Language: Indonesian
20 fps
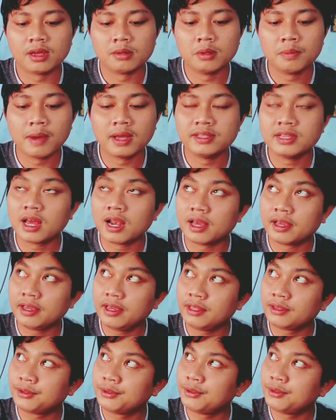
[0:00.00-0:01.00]
yang lebih panjang
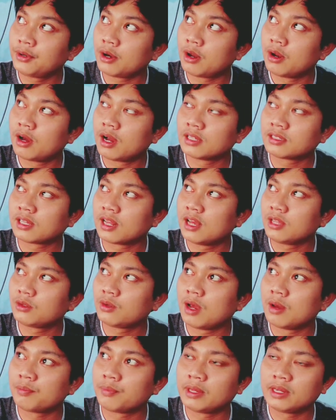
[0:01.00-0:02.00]
lagi itu kalau nggak salah
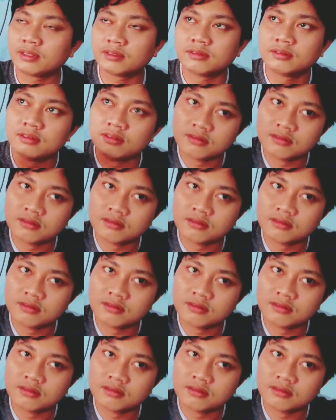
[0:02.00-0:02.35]
itu hampir